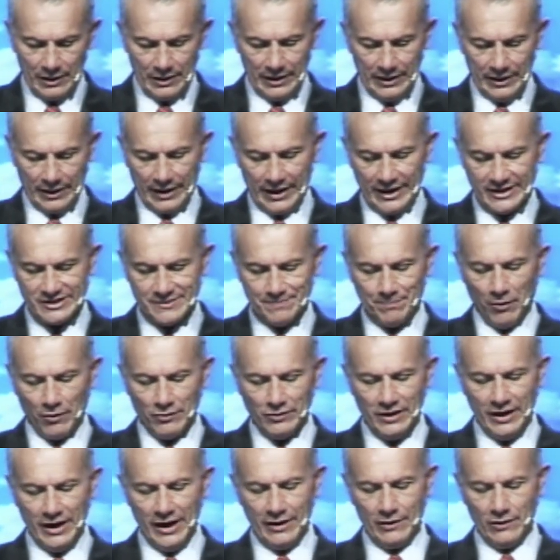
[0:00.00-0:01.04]
Y
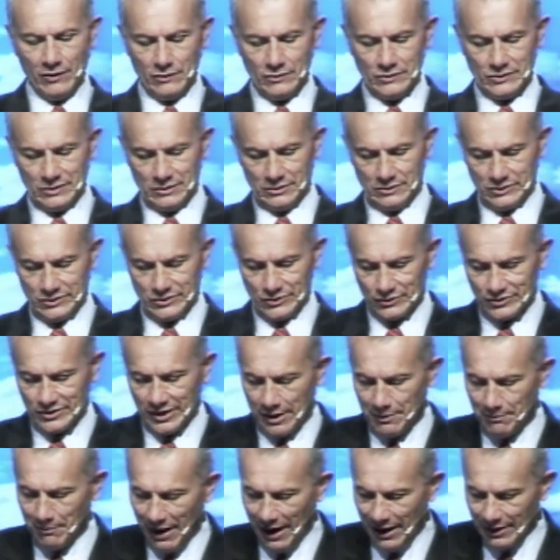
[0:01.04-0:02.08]
respondieron sus
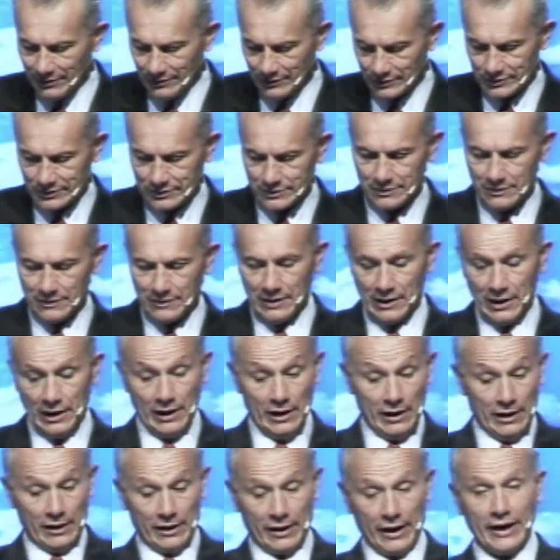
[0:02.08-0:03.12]
hermanos,
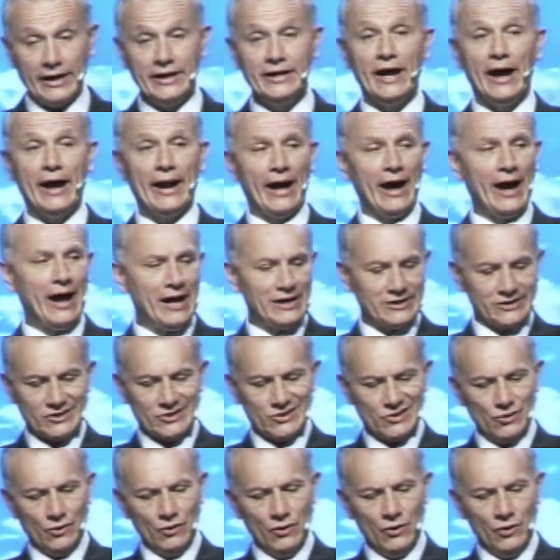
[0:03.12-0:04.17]

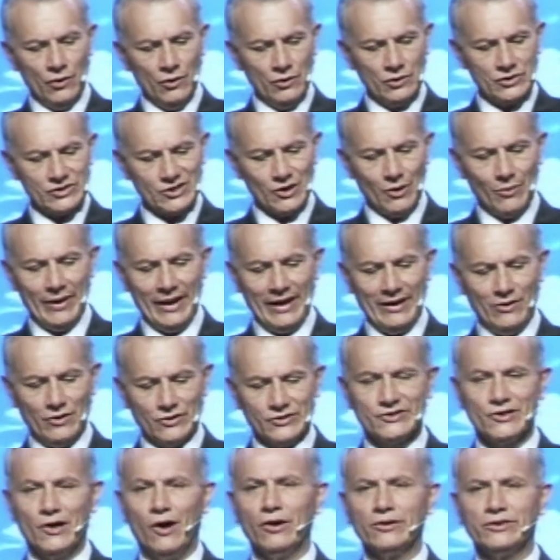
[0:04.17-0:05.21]
¿reinarás tú sobre
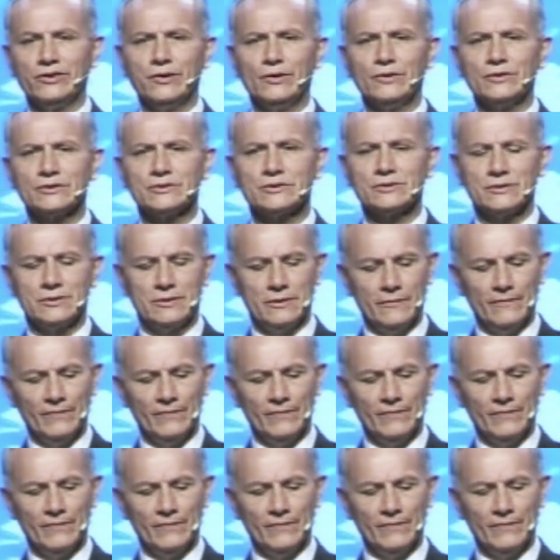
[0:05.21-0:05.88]
nosotros?